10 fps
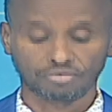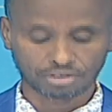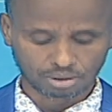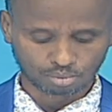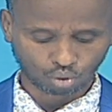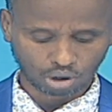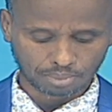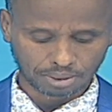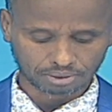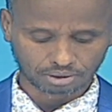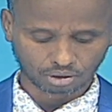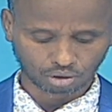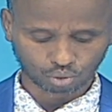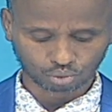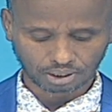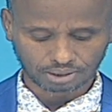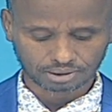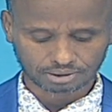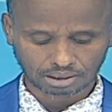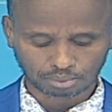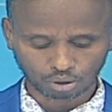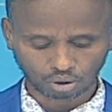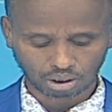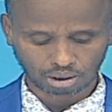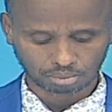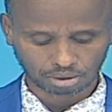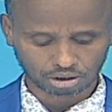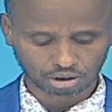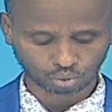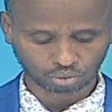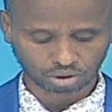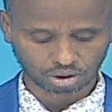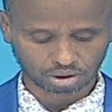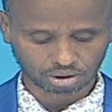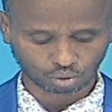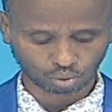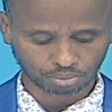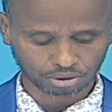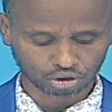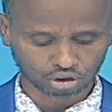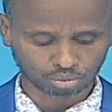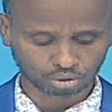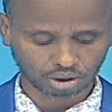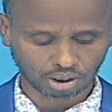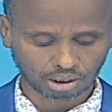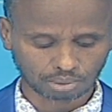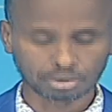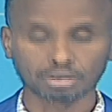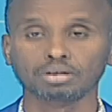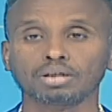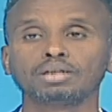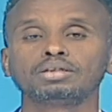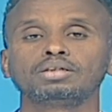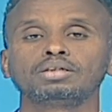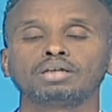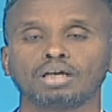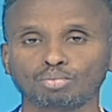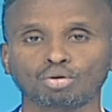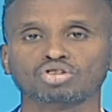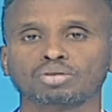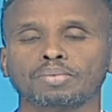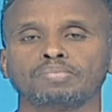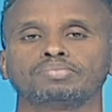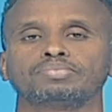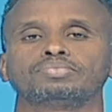وفي مقابلة له تحدث أمين العام لجنة الوطنية الأولمبية الجيبوتية على أهمية هذه المناسبة